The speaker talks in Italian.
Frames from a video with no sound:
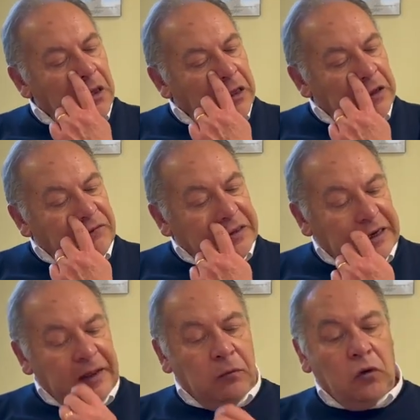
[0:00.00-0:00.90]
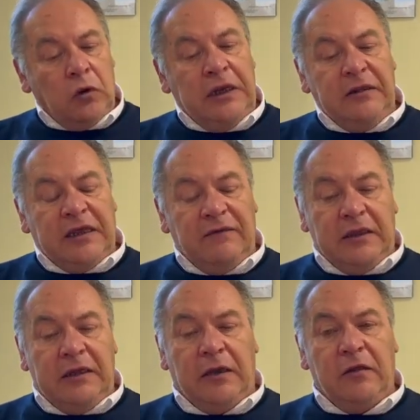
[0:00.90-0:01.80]
eh, vedremo gli
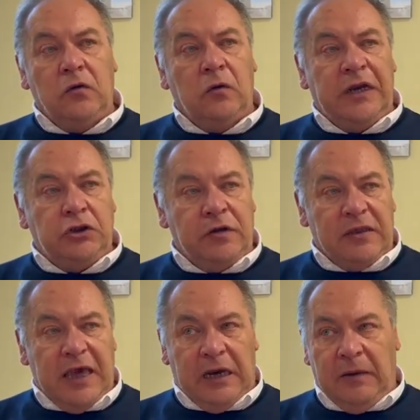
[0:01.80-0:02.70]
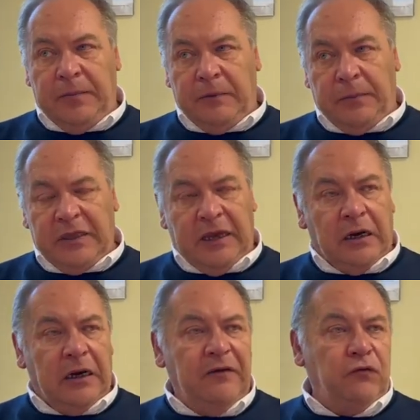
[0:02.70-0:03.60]
interventi che sono necessari per poter
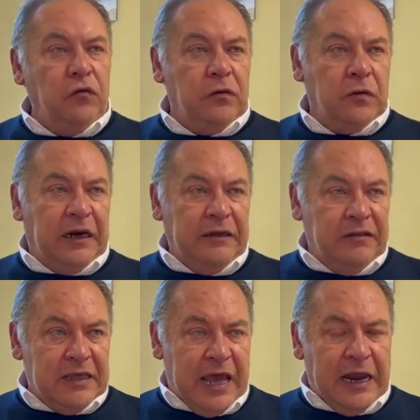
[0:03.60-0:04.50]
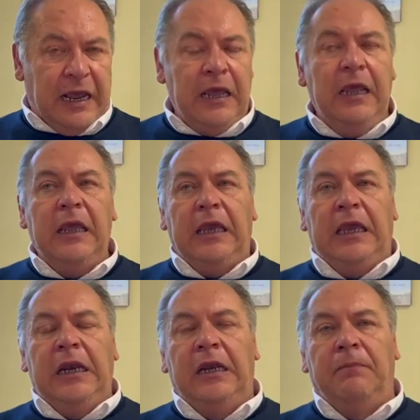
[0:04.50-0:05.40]
rifunzionalizzare
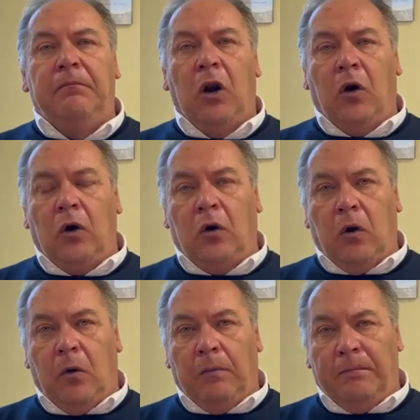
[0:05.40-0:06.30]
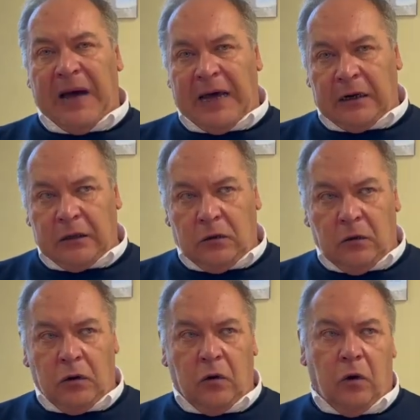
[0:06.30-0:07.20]
il blocco
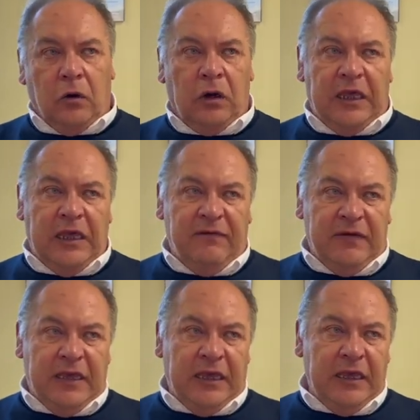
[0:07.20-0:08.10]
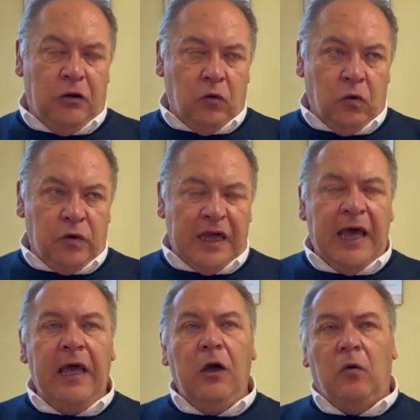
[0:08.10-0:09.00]
parto con IVI inclusa
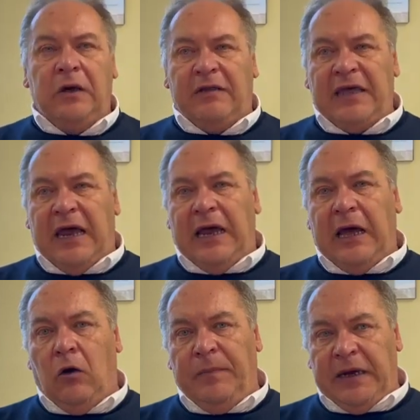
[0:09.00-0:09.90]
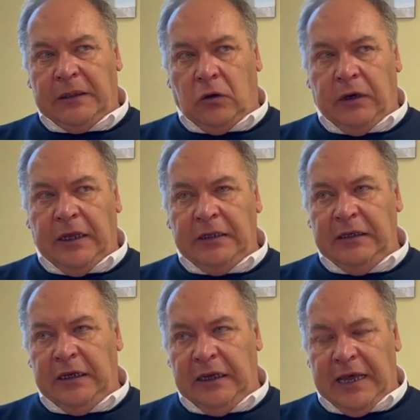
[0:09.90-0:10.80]
una sala operatoria
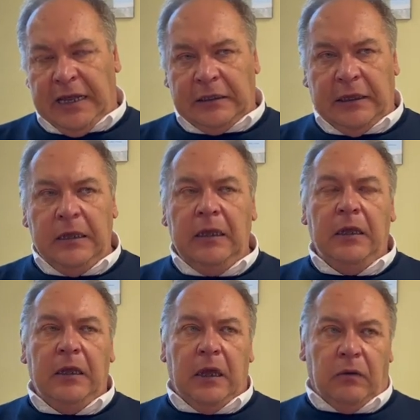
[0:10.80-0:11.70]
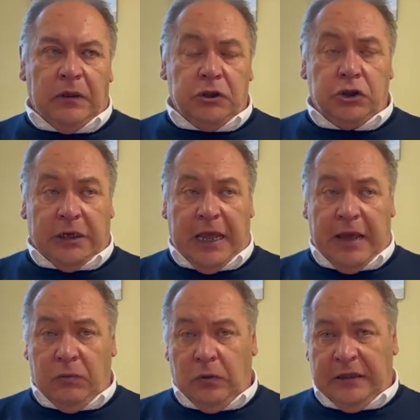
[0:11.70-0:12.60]
dedicata e quindi
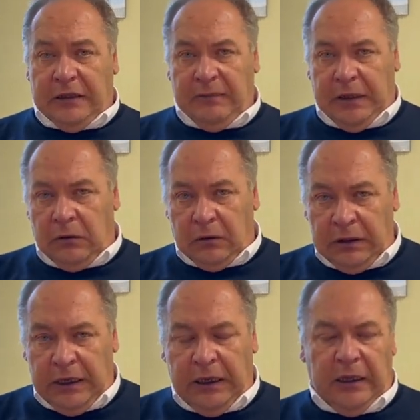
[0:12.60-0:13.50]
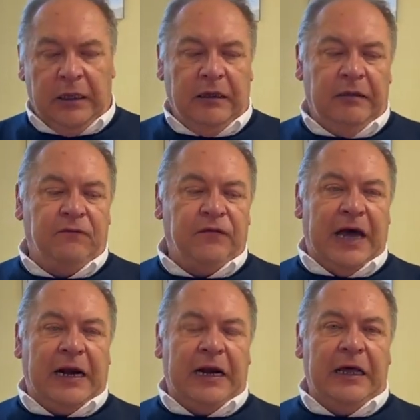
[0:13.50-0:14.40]
cerchiamo un attimino di eh,
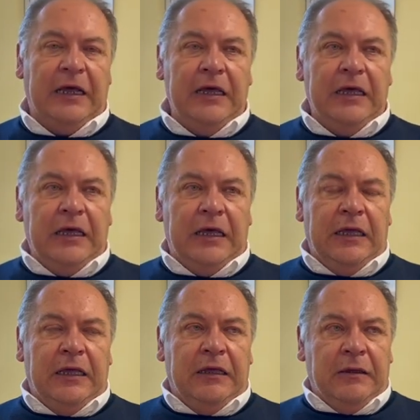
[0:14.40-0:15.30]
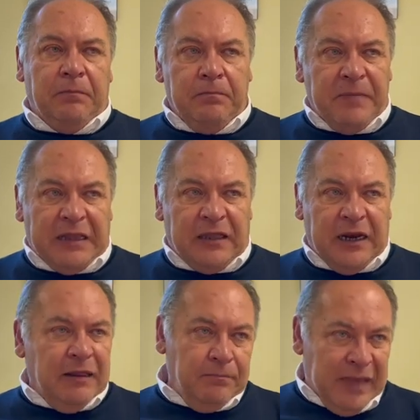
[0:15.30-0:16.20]
far eh,
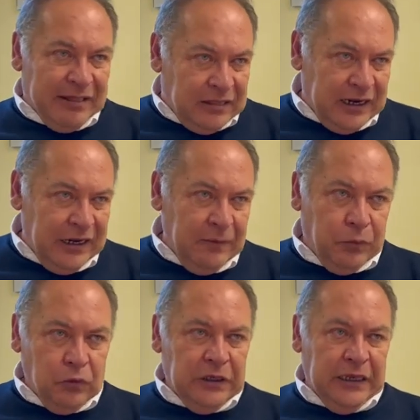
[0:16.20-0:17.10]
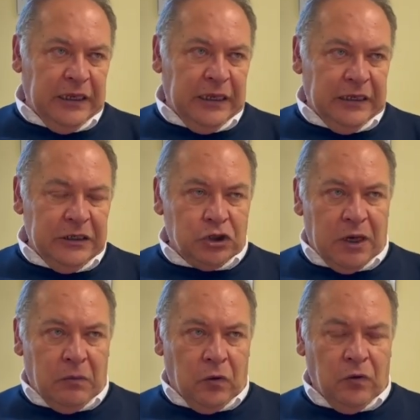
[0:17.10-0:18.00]
mettere, mettere, dei punti,
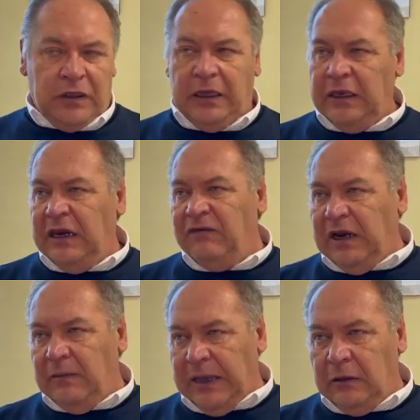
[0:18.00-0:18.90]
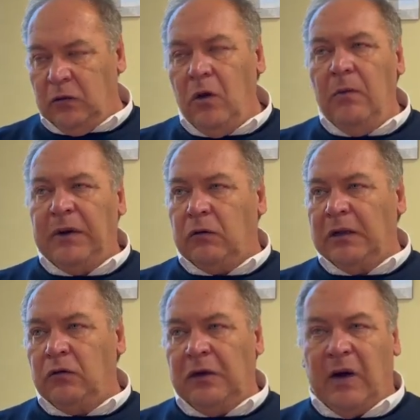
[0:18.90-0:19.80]
diciamo così, di riferimento per
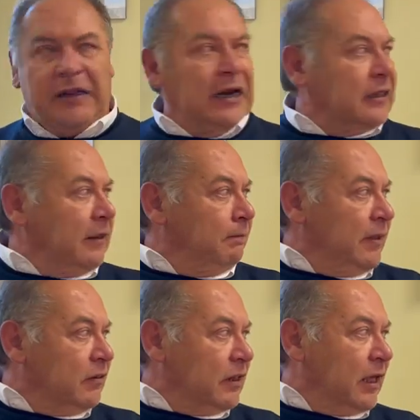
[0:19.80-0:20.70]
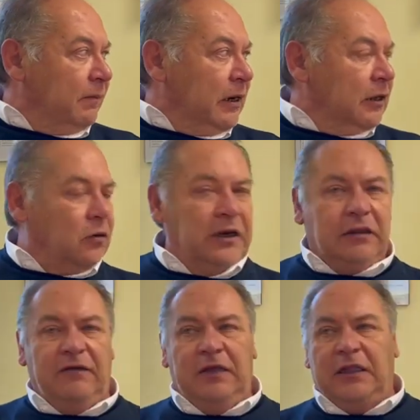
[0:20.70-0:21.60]
quanto riguarda la tempistica per la
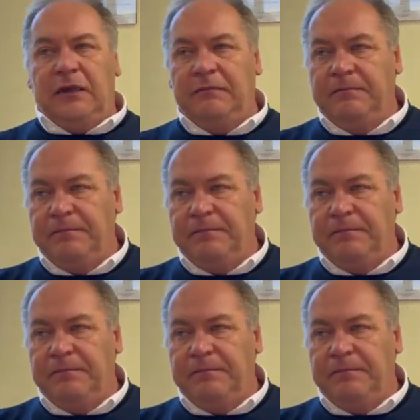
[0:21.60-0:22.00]
collettività.